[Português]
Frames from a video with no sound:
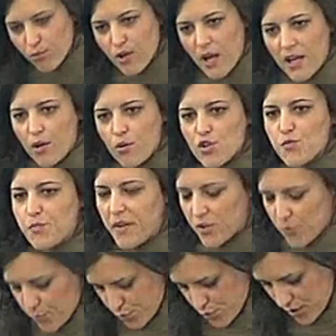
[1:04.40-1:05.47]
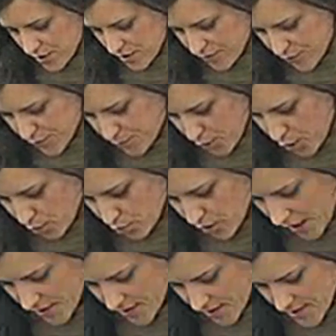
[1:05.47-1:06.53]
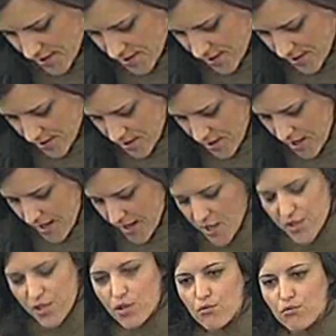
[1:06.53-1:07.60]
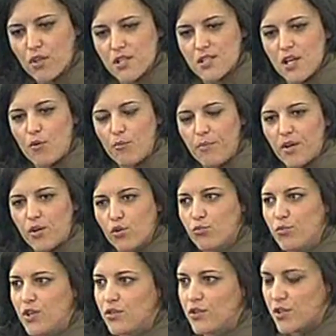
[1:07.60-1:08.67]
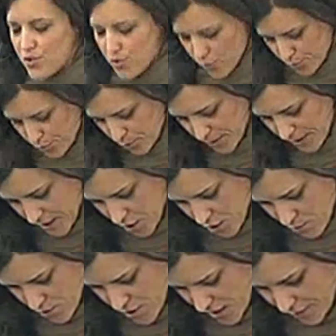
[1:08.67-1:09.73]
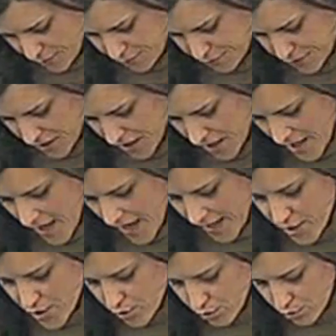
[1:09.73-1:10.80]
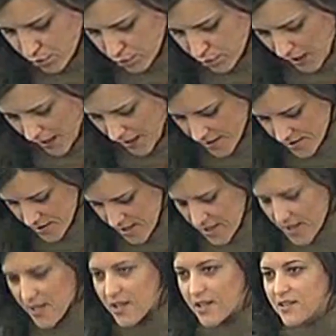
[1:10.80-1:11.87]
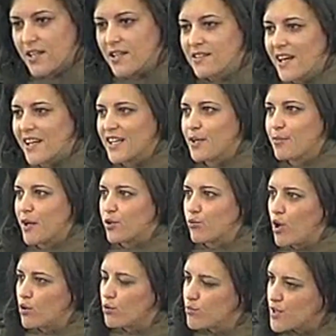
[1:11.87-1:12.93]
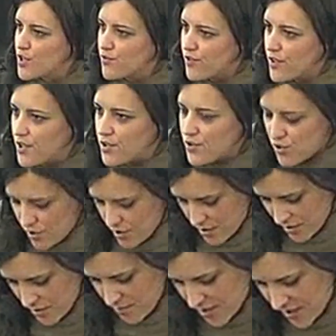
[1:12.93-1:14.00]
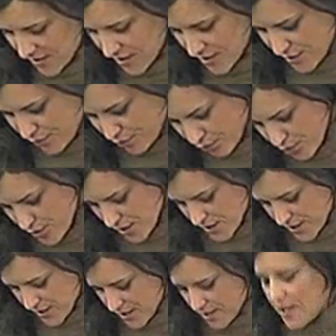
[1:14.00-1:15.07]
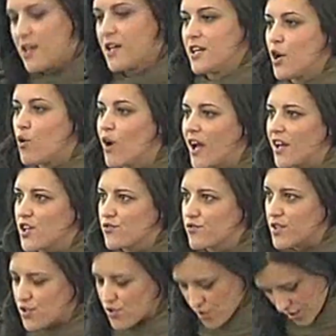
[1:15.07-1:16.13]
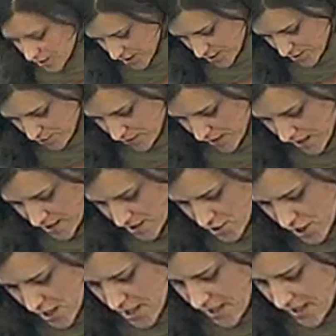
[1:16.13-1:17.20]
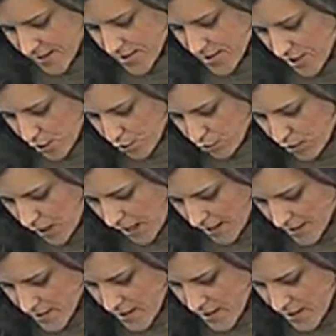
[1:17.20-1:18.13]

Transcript: lugar, há o aspecto positivo de procurar trazer esta regulação para o domínio da saúde pública, como já referi. Em segundo lugar, uh, tentar acabar com algumas vezes uh, medidas avulsas e não raras vezes discricionárias. Em terceiro lugar,